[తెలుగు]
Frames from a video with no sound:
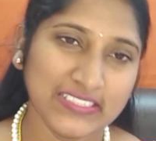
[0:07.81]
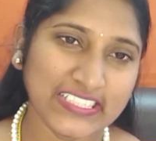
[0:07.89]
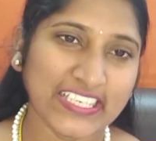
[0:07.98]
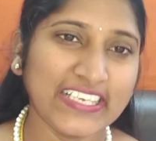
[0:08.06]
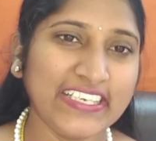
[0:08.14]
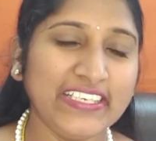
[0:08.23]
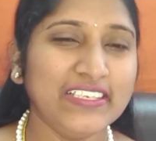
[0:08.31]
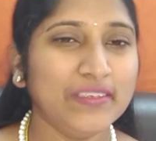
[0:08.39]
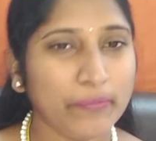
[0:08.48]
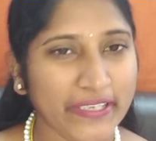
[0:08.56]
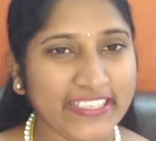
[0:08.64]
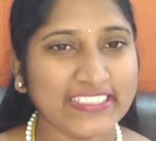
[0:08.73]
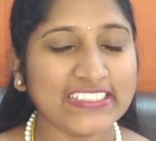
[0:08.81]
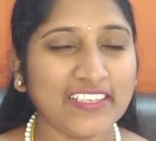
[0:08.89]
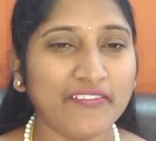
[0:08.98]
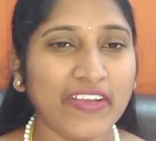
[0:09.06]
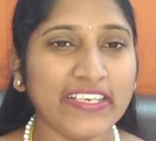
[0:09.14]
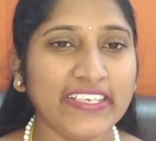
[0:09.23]
చక్కని పేరెంట్స్
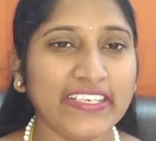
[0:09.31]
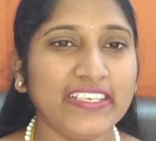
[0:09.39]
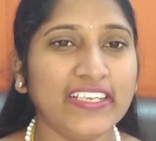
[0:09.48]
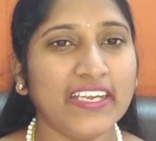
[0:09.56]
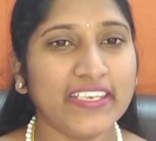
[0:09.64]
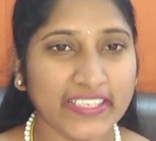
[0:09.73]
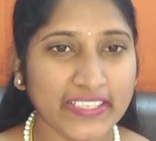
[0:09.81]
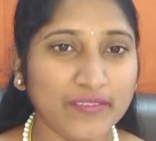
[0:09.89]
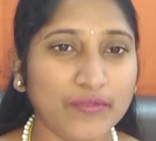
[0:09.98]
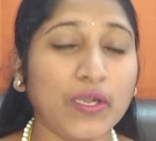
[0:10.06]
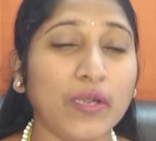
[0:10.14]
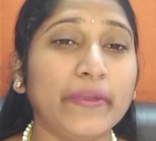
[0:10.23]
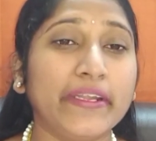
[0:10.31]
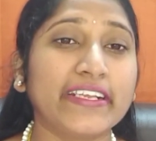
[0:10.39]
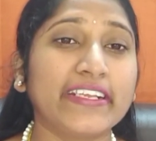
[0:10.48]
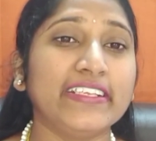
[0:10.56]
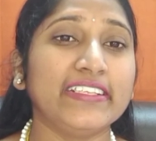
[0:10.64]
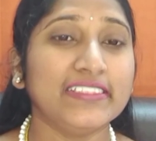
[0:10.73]
అవ్వాలి అంటే ఒక
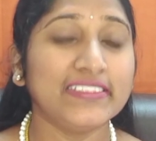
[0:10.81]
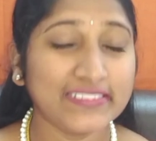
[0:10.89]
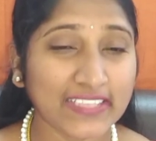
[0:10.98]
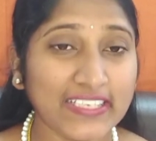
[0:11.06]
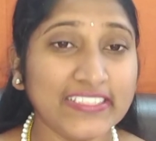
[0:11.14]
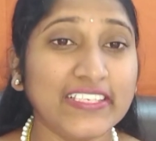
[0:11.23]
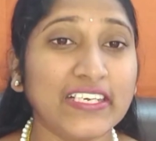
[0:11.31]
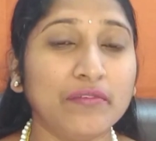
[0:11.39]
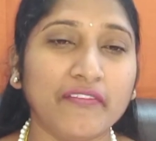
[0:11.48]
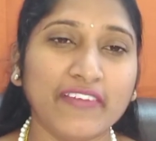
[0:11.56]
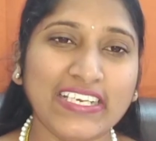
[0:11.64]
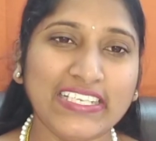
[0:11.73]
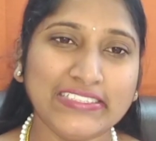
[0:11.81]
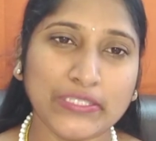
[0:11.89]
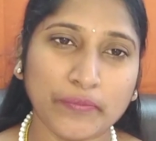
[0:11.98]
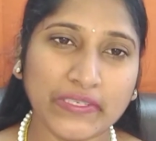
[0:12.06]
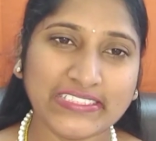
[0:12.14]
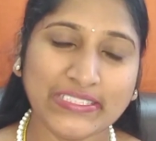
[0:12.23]
బిడ్డకి తల్లిదండ్రులు అవ్వాలి అని
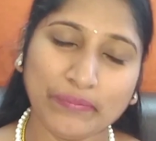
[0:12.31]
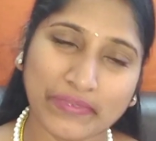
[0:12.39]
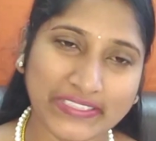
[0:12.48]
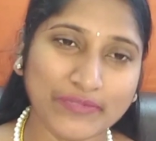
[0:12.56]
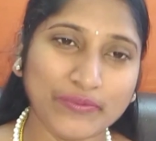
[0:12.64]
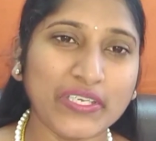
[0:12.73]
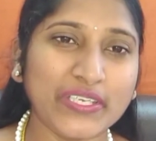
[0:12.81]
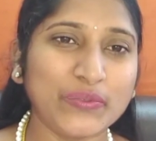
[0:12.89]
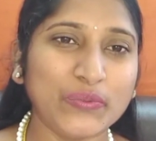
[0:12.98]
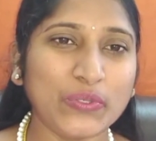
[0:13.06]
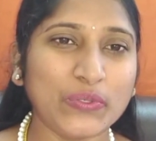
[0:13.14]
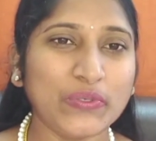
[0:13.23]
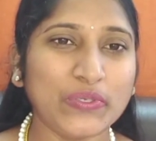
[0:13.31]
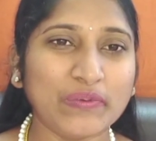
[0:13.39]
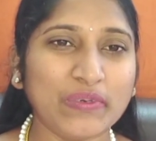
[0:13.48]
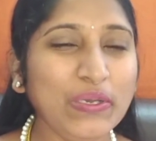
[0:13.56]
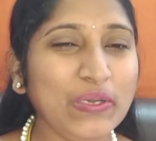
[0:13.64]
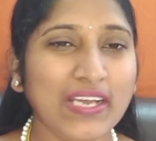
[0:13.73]
చెప్పేసి ప్రతి ఒక్కరు
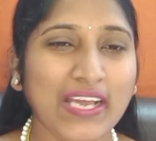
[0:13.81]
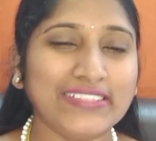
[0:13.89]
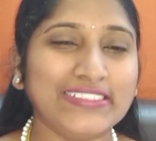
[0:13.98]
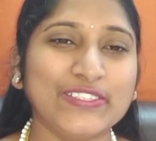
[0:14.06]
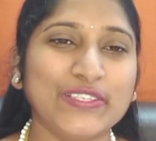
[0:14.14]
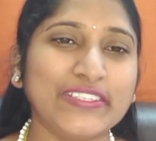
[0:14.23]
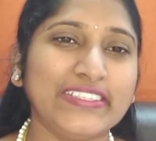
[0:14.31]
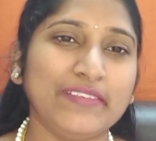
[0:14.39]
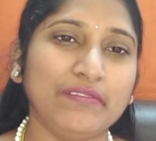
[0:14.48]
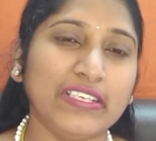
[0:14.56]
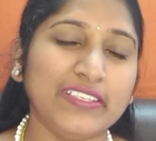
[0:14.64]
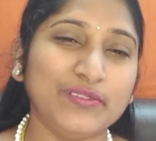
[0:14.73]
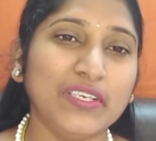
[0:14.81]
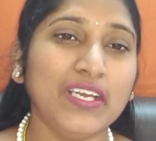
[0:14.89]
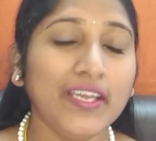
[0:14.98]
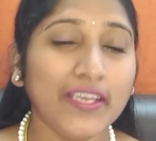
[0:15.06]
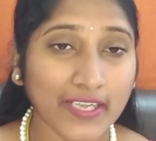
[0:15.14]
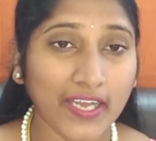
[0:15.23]
కోరుకోవటంలో అతిశయక్తి ఏం లేదు
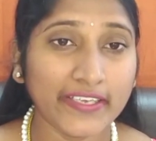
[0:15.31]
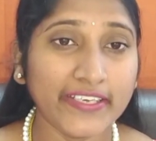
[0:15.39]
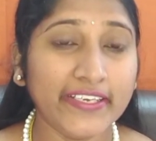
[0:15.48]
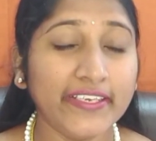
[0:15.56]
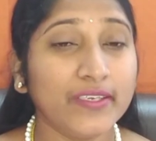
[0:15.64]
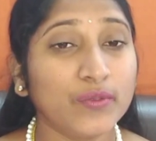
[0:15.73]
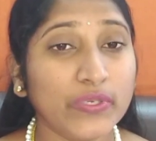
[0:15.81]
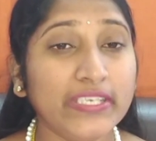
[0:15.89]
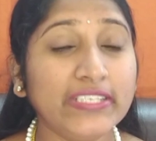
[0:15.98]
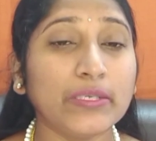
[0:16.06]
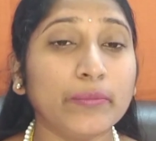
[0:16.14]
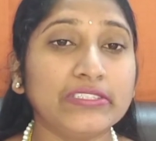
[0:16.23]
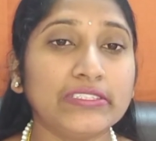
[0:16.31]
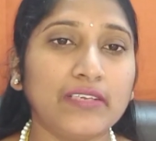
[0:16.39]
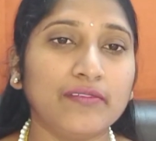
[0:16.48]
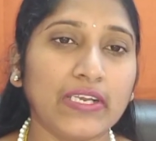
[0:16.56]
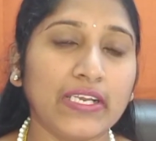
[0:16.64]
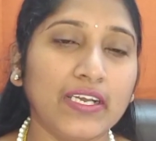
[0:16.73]
కానీ కొన్ని
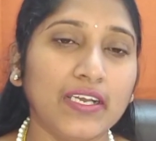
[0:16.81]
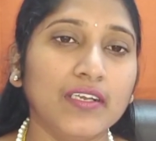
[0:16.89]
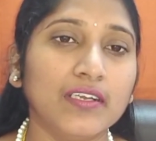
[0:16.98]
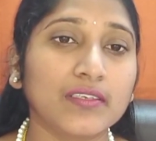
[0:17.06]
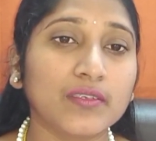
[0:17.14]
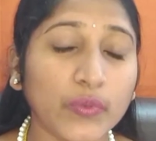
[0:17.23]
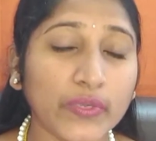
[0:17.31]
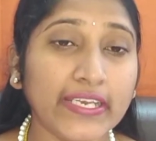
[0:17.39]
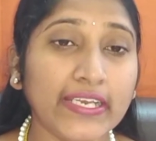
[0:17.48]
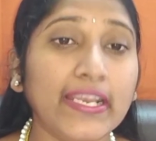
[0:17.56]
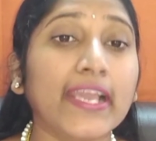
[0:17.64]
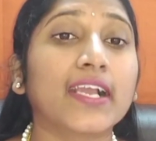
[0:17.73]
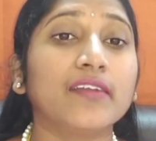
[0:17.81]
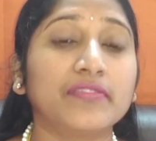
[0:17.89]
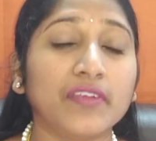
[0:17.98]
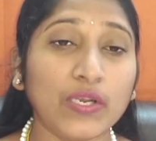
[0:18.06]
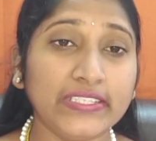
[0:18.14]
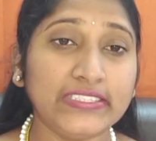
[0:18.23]
సమస్యల వల్ల కొన్ని ల్యాక్ ఆఫ్
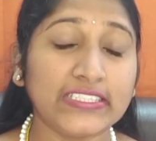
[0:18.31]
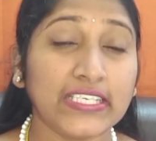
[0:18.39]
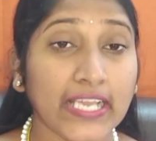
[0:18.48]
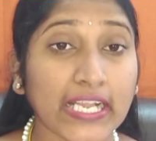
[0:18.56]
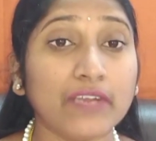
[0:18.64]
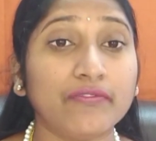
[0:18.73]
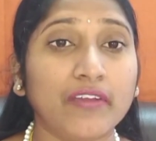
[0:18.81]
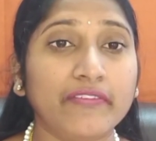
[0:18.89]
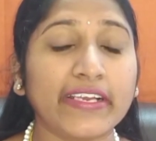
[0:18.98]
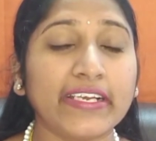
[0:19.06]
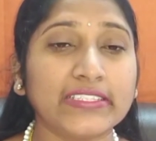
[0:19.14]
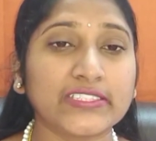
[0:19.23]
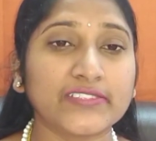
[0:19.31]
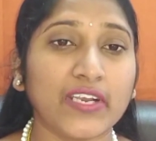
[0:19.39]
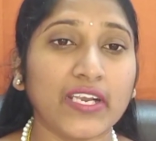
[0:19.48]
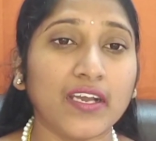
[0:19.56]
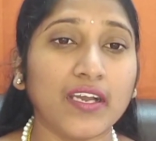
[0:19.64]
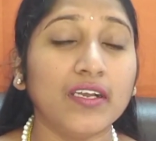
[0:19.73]
నాలెడ్జ్ ల్యాక్ ఆఫ్ అవేర్నెస్
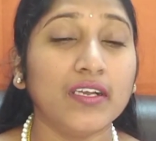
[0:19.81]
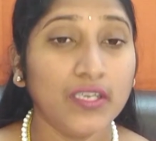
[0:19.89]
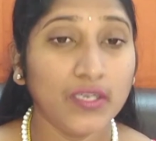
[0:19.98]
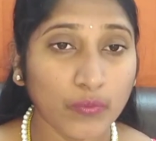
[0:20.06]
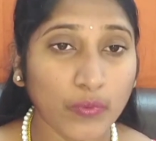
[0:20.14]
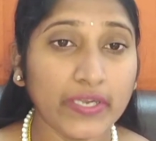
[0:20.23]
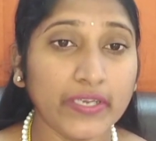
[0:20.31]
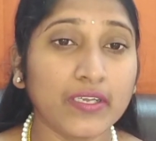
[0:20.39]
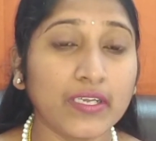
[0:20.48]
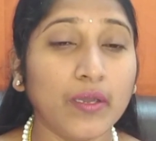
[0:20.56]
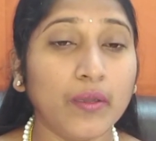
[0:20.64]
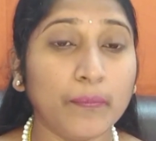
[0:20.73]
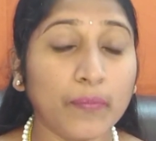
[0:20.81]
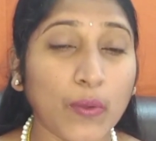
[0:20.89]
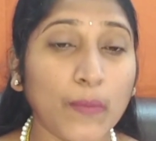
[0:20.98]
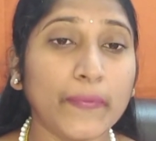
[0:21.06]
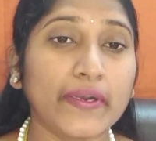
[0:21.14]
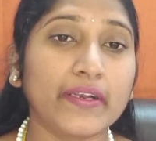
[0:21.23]
వల్ల వాళ్ళ యొక్క
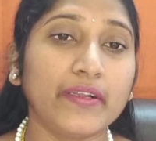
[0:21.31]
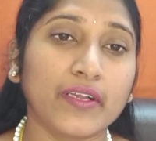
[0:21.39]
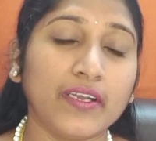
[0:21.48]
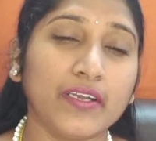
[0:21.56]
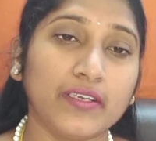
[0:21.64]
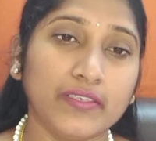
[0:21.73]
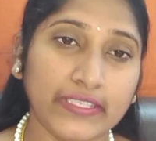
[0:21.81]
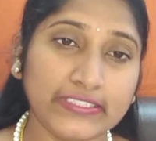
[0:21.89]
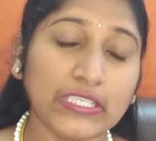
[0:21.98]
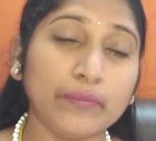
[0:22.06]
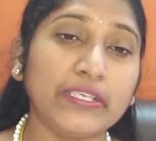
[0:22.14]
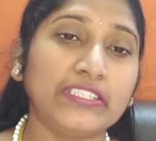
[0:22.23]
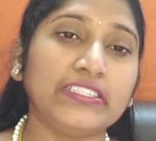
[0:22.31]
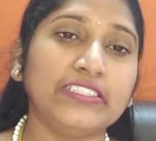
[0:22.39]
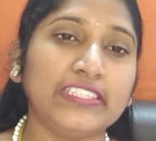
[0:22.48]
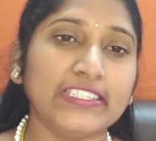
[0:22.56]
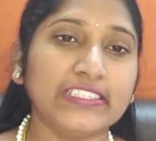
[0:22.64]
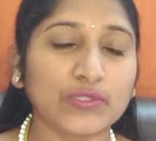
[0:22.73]
ప్రాపర్ యొక్క
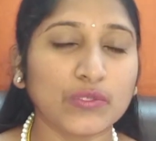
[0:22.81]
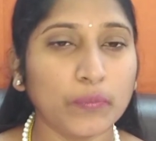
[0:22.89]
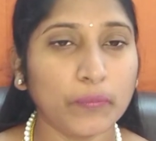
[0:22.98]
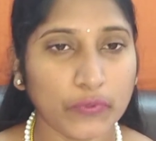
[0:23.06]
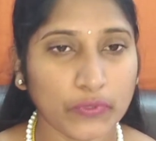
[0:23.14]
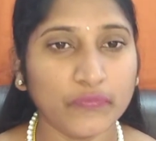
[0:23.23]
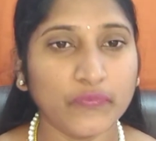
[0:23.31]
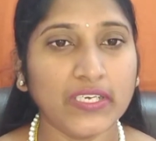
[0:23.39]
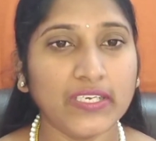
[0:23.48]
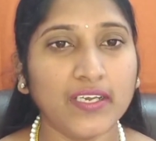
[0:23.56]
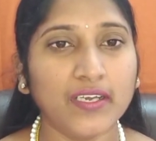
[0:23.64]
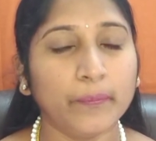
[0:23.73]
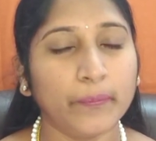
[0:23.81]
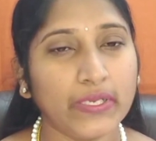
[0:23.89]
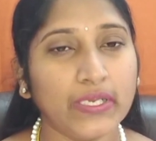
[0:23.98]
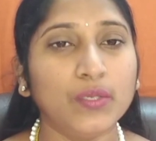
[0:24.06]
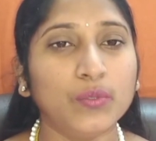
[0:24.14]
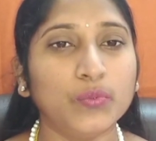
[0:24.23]
ఎగ్జామినేషన్ చేసుకోకపోవటం వలన
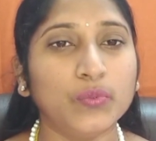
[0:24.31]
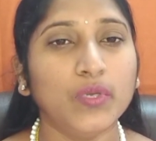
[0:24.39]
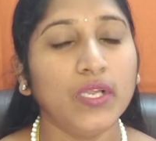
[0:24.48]
పిల్లలు